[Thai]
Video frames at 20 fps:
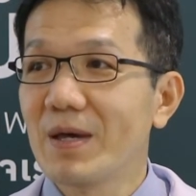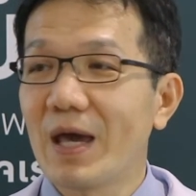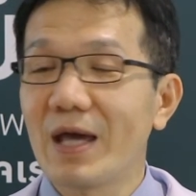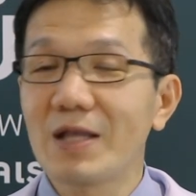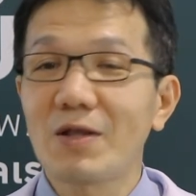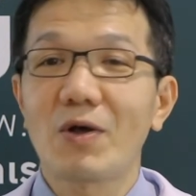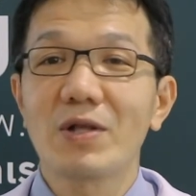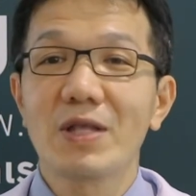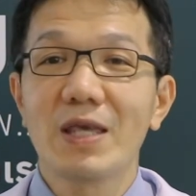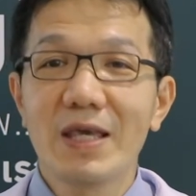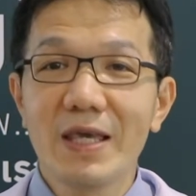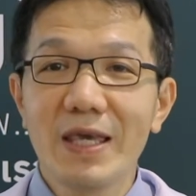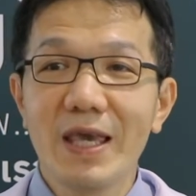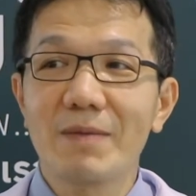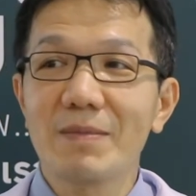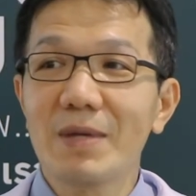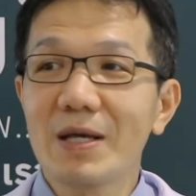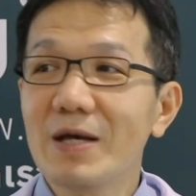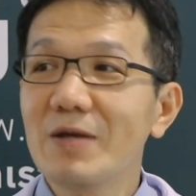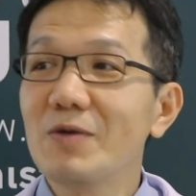ไอตอนที่
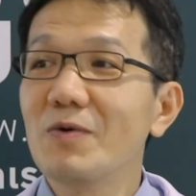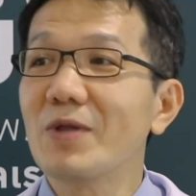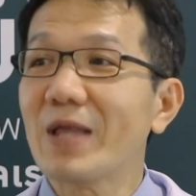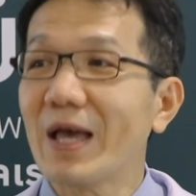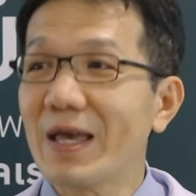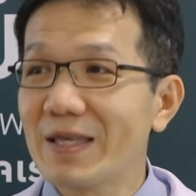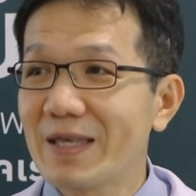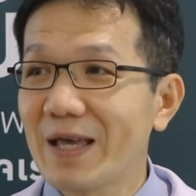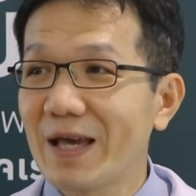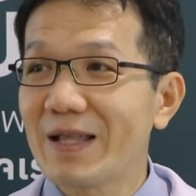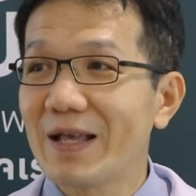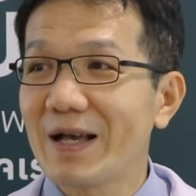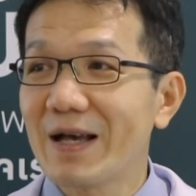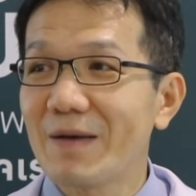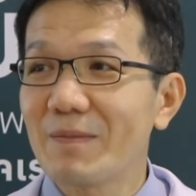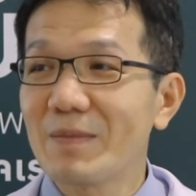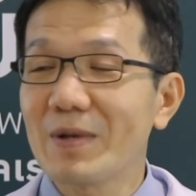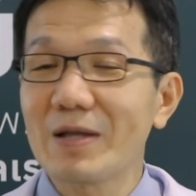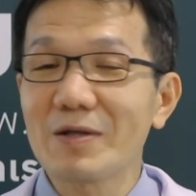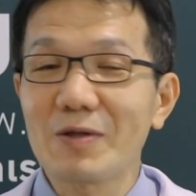เงียบนั่นคือหยุดหายใจนะ
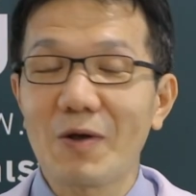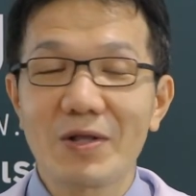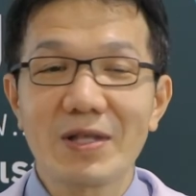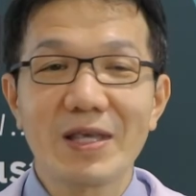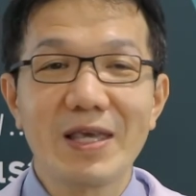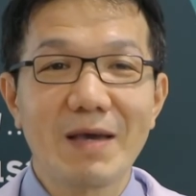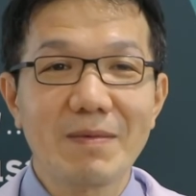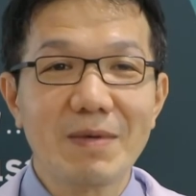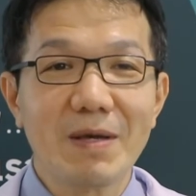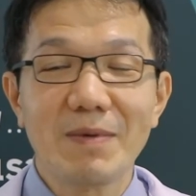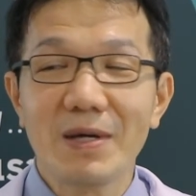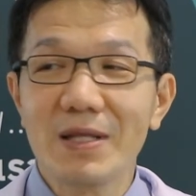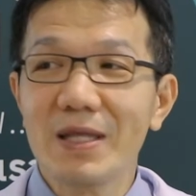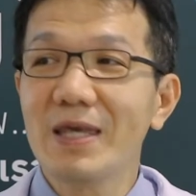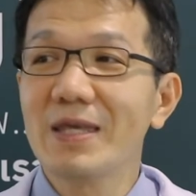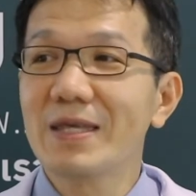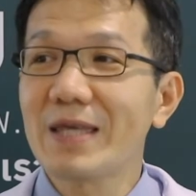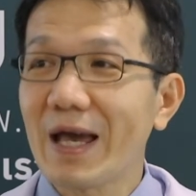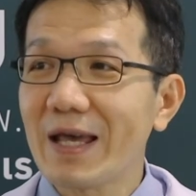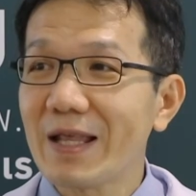ครับงั้นตอนเงียบอย่าเพิ่ง
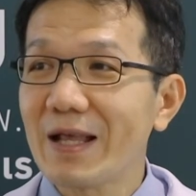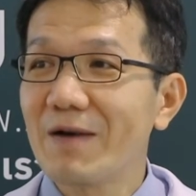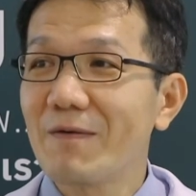ดีใจ